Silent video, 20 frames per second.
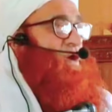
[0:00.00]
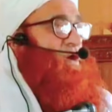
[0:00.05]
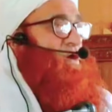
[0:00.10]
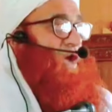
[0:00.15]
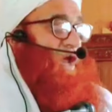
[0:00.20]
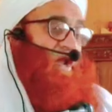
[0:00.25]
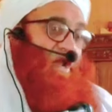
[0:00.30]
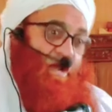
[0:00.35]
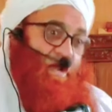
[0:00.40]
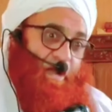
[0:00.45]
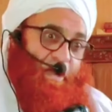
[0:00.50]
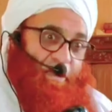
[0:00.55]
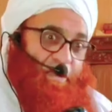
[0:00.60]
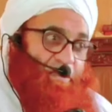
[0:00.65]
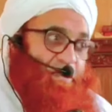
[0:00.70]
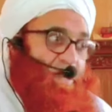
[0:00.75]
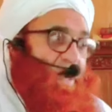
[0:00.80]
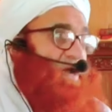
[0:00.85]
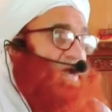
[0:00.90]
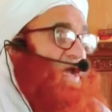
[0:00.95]
क्या लगे
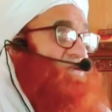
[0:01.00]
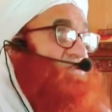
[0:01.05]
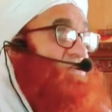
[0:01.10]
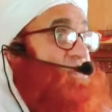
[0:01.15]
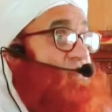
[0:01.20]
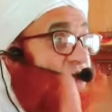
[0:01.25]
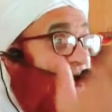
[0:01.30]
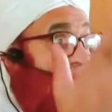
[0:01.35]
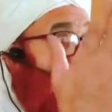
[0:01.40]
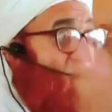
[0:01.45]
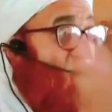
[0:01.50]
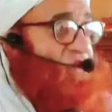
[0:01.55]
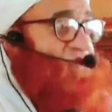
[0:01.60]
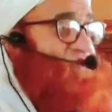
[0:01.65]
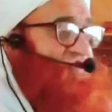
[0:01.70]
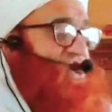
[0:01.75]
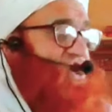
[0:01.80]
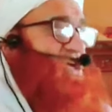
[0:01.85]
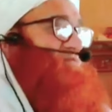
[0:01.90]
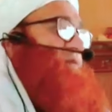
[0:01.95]
इनका कैंसर आखिरी
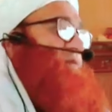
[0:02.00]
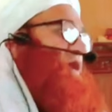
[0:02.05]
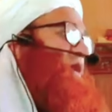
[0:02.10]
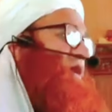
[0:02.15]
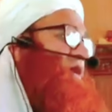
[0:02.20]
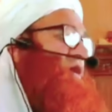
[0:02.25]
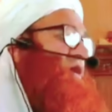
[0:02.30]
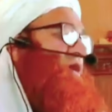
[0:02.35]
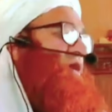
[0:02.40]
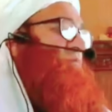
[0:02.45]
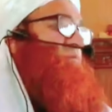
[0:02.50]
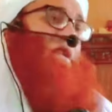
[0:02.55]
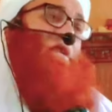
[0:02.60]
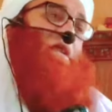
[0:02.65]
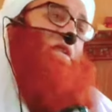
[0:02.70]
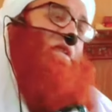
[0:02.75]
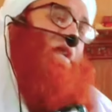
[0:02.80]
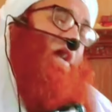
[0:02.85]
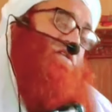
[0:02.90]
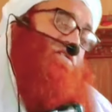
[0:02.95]
स्टेज पर है
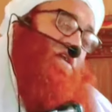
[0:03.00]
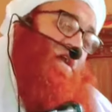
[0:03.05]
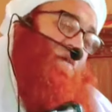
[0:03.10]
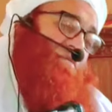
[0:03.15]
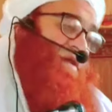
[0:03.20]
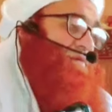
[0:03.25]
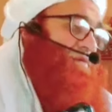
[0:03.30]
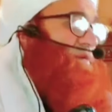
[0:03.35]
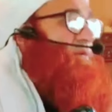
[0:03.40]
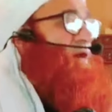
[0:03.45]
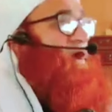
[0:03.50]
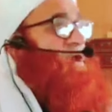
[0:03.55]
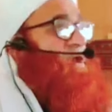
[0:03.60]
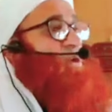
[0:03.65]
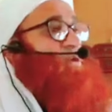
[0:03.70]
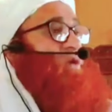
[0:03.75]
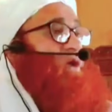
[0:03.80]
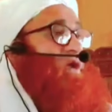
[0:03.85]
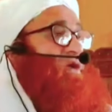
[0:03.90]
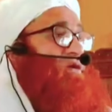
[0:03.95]
मैंने कहा आज तक कभी बीमार
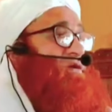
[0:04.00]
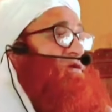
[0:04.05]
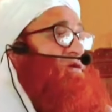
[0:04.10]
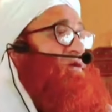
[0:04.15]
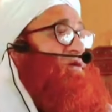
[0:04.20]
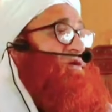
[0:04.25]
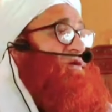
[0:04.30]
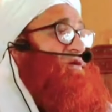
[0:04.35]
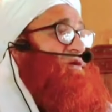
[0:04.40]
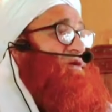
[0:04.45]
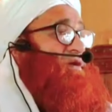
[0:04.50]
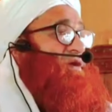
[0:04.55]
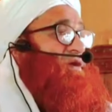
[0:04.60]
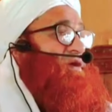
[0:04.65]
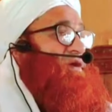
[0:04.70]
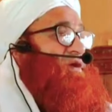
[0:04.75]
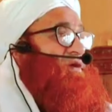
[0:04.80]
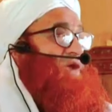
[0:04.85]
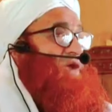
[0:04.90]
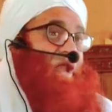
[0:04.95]
नहीं हुए
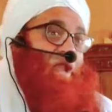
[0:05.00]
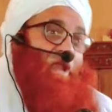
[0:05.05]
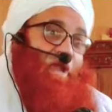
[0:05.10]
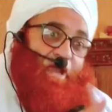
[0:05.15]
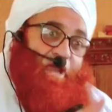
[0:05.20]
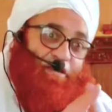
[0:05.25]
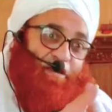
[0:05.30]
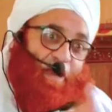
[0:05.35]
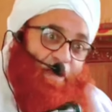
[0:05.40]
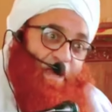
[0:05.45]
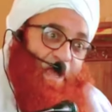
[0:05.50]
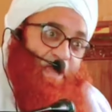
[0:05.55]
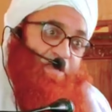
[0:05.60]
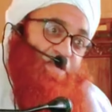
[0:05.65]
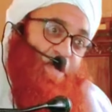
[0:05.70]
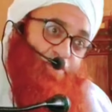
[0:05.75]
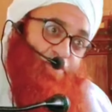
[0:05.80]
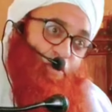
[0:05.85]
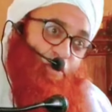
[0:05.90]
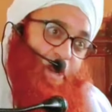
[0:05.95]
क्या लगा इनका
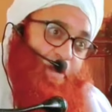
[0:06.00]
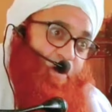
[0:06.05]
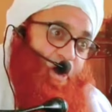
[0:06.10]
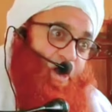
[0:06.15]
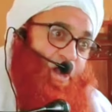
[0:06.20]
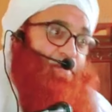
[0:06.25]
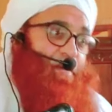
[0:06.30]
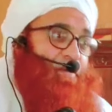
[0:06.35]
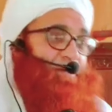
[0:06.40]
कैंसर पूरे बॉडी में